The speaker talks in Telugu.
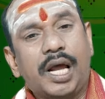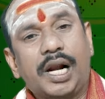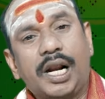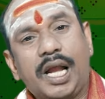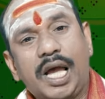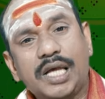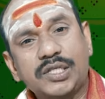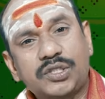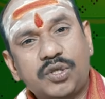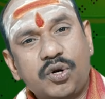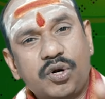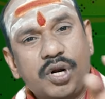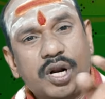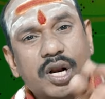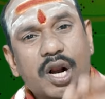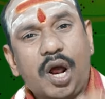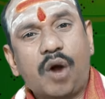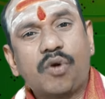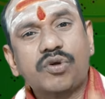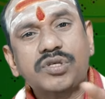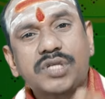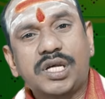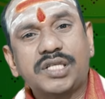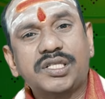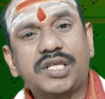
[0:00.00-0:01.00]
రాశుల
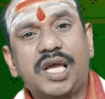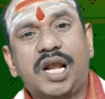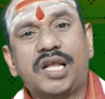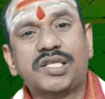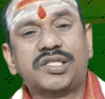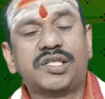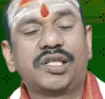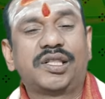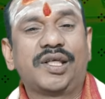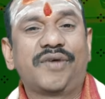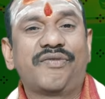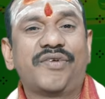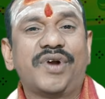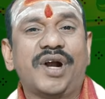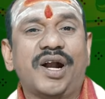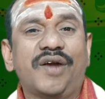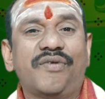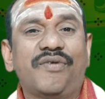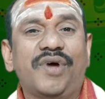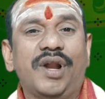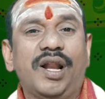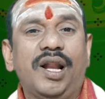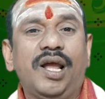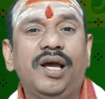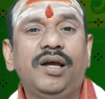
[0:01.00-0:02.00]
రాహు సంచార స్థితి
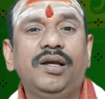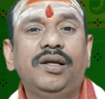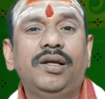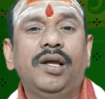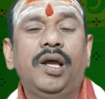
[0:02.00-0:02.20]
ఉండడం వల్ల